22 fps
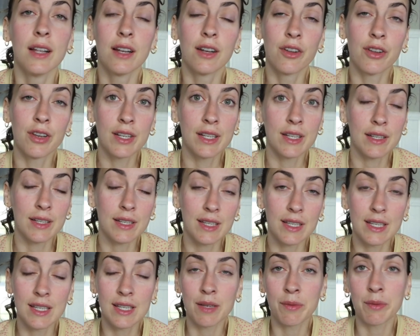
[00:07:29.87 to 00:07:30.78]
No es,
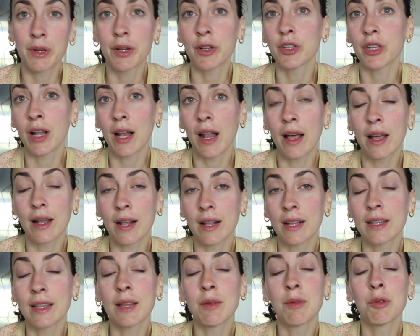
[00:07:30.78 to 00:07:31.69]
sí se me nota la
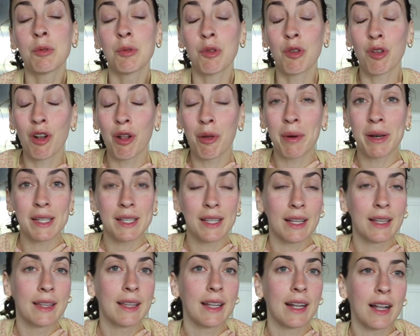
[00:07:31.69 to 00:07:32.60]
garganta, pero me duele
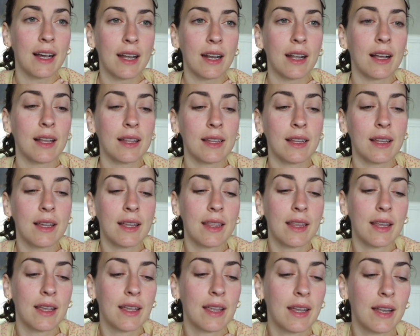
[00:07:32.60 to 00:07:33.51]
bastante la garganta
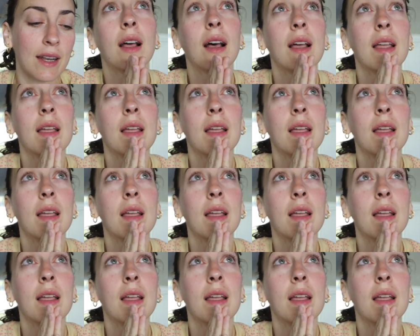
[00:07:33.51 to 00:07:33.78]
desde ayer.